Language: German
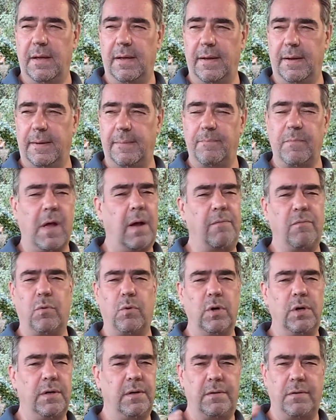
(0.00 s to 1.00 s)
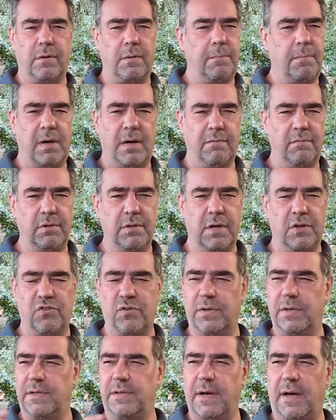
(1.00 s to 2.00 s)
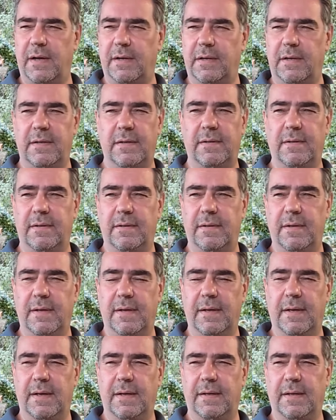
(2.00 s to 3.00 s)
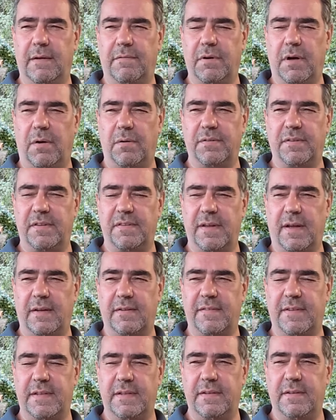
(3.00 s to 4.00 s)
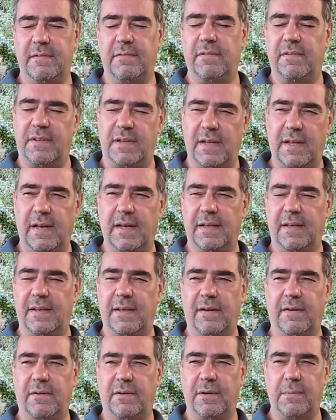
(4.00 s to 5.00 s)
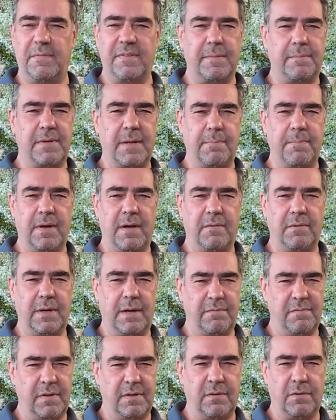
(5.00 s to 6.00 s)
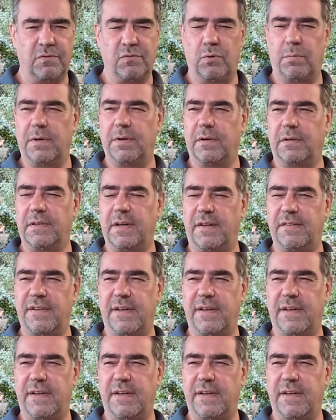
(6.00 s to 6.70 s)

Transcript: Ja, obwohl noch ein paar wunderschöne Tage ja vorausgesagt sind und sicherlich auch im September und Anfang Oktober noch da